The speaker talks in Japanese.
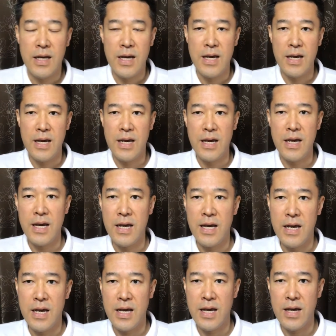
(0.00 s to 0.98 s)

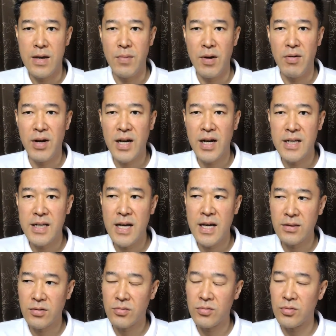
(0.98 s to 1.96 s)
えー、まあ、分かり
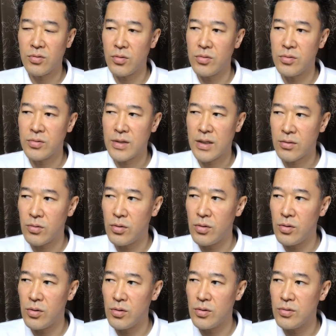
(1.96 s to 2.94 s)
やすくというか
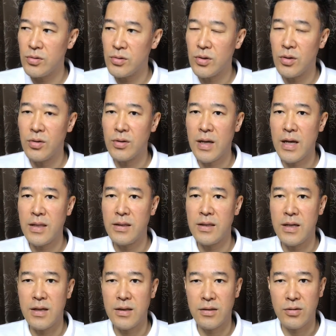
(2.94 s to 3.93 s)
こういう表現
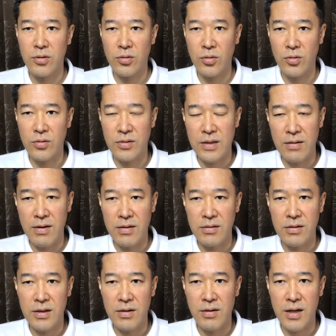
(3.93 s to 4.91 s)
でちょっと伝わ
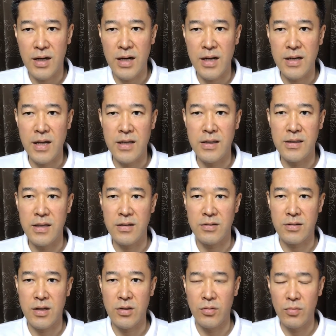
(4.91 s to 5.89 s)
るかわからないんで
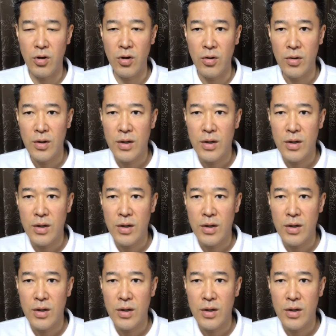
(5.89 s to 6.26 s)
すけども